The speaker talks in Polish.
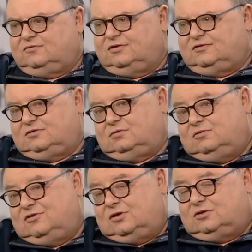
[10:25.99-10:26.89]
więc to
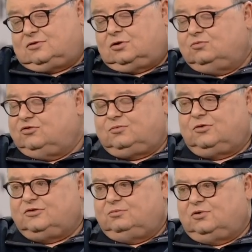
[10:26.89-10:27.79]
myślę, że komuś
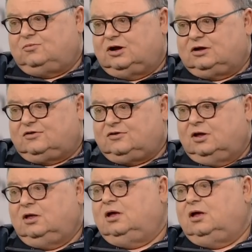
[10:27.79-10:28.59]
może pomagać.